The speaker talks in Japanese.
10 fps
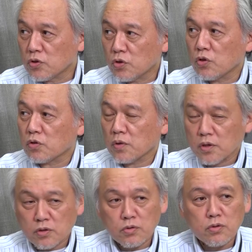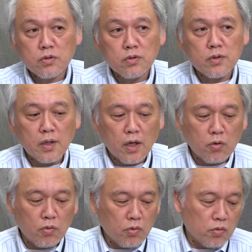人によってはね収入が
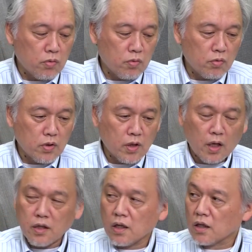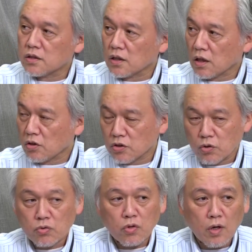結構激減したとか、仕
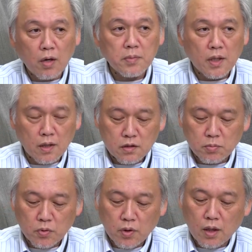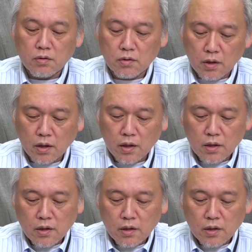事がみたいな話もあるんで、